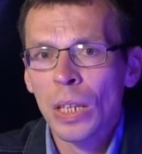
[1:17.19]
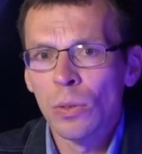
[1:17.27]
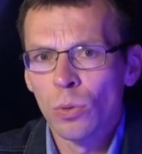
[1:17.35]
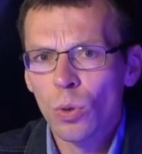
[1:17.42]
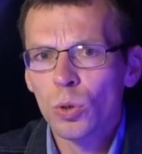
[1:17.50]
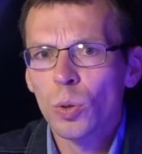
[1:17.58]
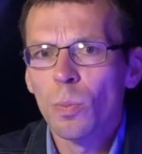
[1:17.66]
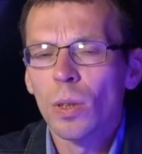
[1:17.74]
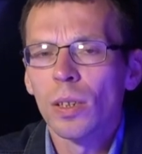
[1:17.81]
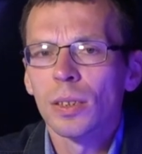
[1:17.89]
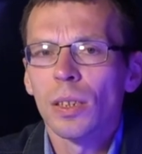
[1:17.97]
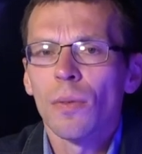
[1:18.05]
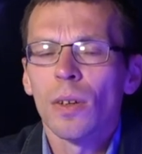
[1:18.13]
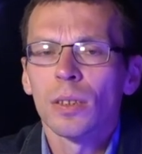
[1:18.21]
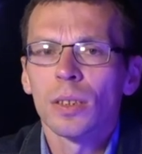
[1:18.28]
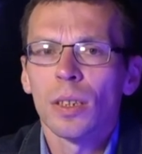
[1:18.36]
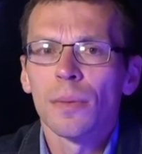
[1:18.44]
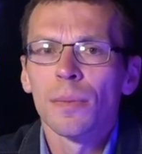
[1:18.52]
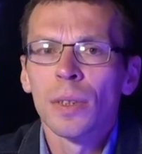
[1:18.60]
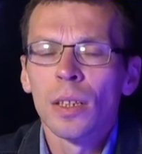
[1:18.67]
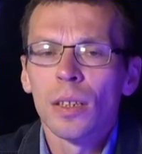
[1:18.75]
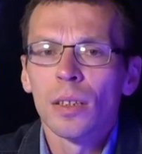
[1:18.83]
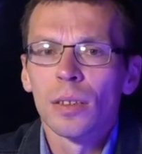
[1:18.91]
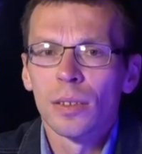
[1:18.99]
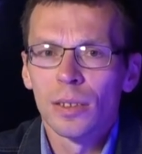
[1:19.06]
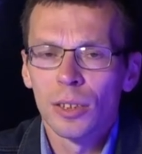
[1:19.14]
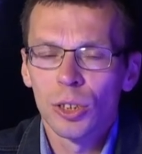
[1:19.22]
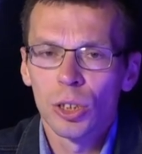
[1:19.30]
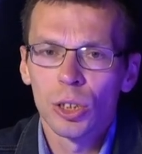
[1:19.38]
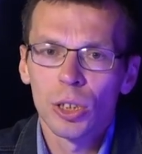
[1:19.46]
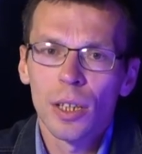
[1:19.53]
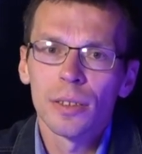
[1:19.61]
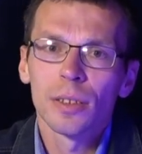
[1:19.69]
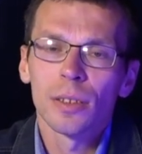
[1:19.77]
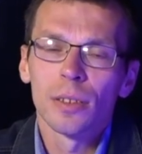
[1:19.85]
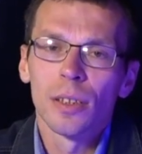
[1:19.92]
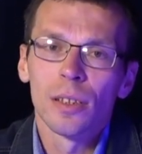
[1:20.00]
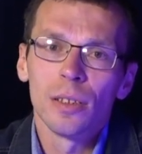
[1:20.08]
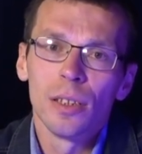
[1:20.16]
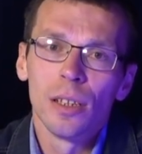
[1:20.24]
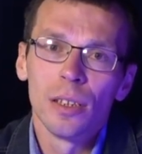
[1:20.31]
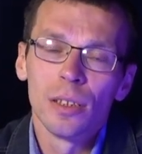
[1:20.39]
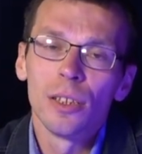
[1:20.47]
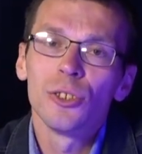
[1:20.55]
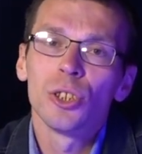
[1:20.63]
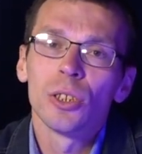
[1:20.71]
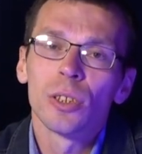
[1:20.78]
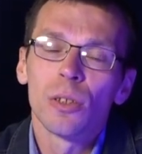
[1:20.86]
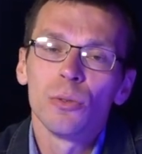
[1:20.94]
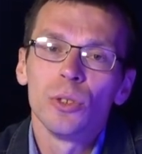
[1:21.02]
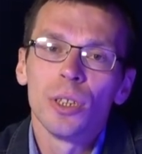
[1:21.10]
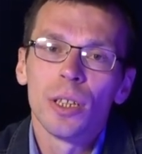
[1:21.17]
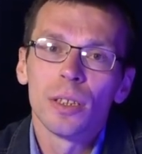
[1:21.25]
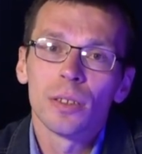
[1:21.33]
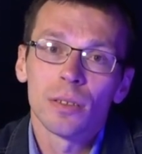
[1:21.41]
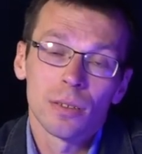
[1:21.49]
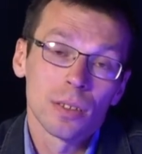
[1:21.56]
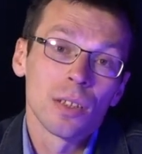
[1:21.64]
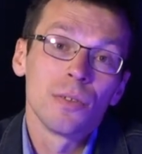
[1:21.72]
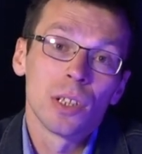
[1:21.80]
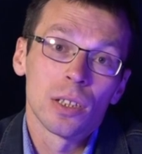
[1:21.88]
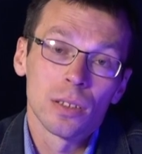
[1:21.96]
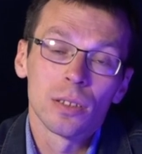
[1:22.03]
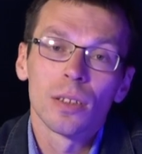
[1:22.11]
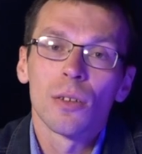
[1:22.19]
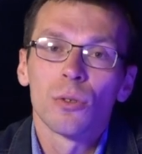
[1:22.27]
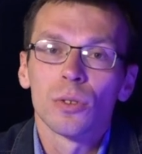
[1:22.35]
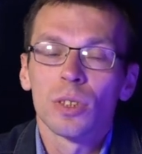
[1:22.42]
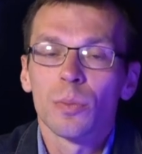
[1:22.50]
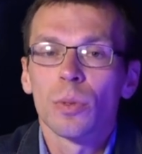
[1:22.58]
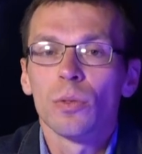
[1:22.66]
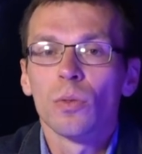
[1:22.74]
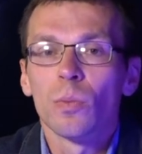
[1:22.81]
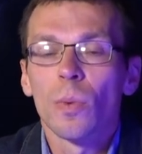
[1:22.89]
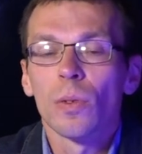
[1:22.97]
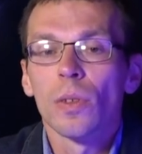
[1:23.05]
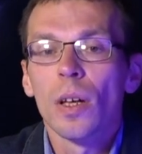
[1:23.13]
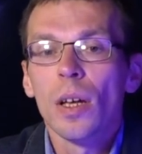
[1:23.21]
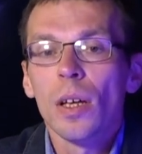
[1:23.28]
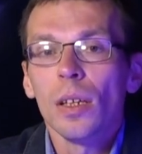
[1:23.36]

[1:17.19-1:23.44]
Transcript: он должен был оставаться, э, защищать спасать э, или лечить людей, наверное, так он себе думал.